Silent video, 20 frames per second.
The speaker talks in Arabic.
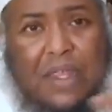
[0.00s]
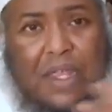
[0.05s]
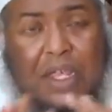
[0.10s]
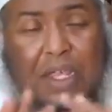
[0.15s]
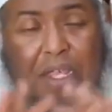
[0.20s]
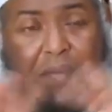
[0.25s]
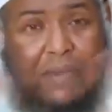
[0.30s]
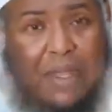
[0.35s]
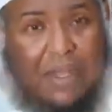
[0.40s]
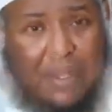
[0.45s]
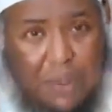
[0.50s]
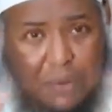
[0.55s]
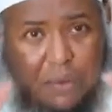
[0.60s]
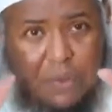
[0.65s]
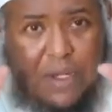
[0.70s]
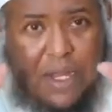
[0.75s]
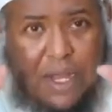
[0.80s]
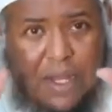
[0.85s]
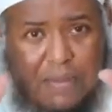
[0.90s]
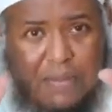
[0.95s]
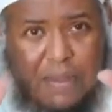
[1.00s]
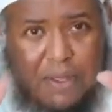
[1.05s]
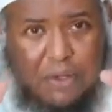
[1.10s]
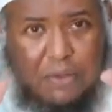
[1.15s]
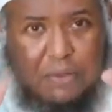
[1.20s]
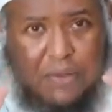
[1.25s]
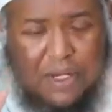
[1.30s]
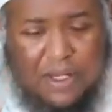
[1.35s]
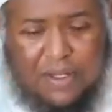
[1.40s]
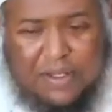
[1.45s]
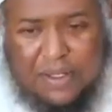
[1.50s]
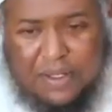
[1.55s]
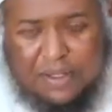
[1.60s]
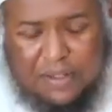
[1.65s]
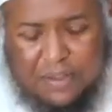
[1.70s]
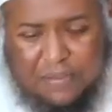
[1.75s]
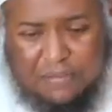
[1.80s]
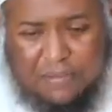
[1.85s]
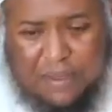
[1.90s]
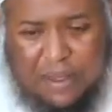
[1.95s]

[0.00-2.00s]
يجب أن يكون هذا معلوما لديك